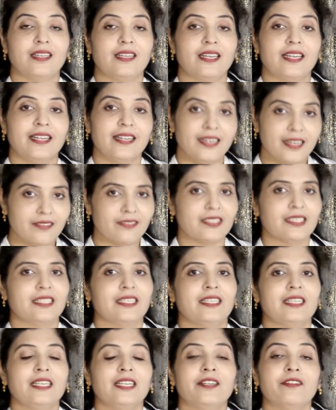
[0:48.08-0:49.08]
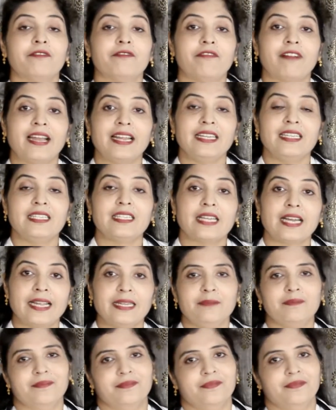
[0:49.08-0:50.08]
రెండవది ఫైన్
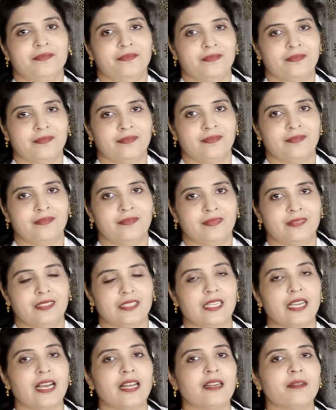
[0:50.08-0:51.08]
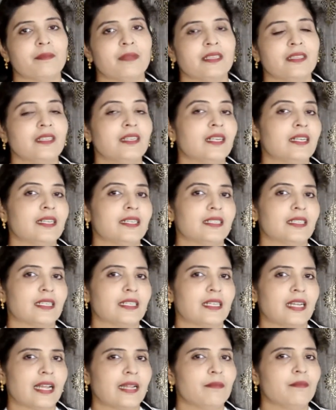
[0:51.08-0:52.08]
టైం చాలామందిని అడిగితే
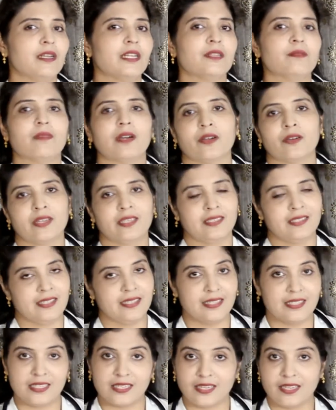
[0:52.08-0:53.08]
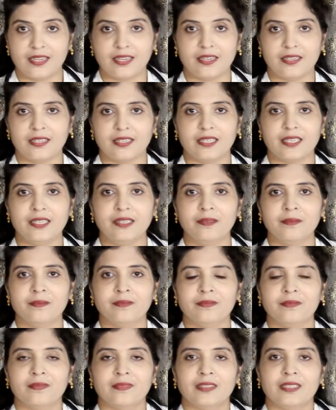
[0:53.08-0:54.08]
టైం లేదు మాకు ఎక్సర్సైజ్ చేయడానికి
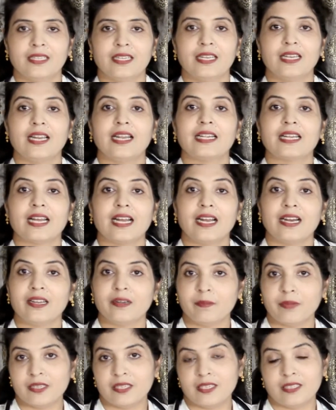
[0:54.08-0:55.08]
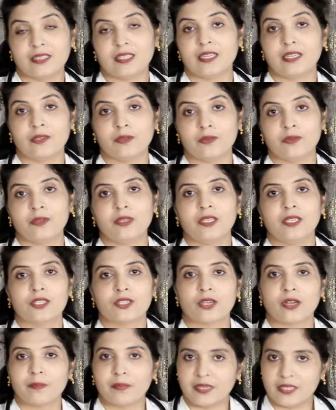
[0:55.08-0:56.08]
ఇలాంటి ఆహార పదార్థాలు
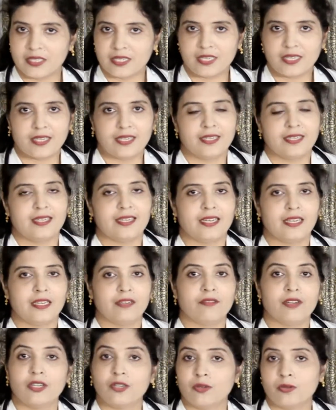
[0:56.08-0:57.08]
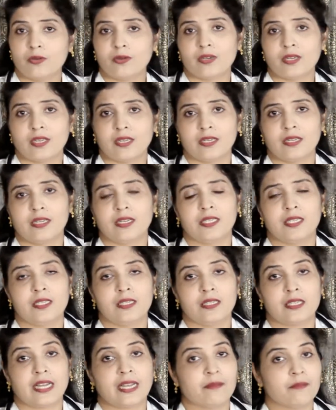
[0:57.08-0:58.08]
షాపింగ్ చేయడానికి కానీ వండుకోవడానికి కానీ
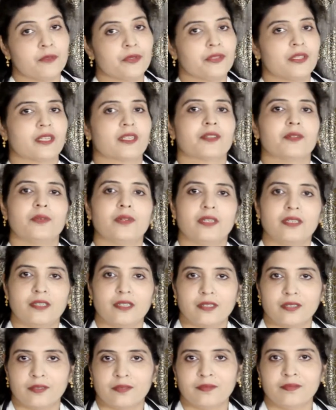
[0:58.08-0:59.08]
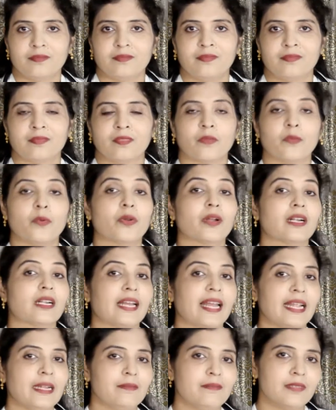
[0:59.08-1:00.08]
టైం కుదరదు అంటారు ఒక
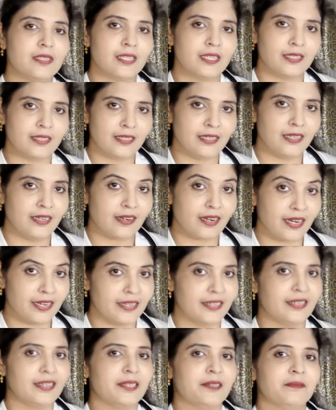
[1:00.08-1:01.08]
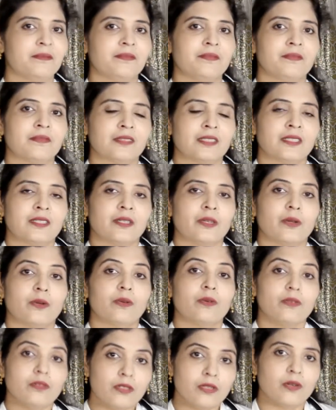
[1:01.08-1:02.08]
టైం జర్నల్ రాయండి
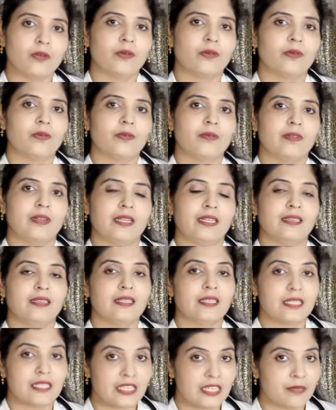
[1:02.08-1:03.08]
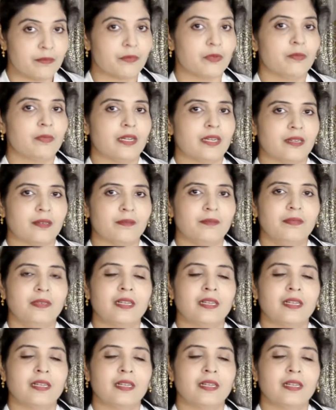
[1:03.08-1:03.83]
రోజులో ఎంతసేపు మనం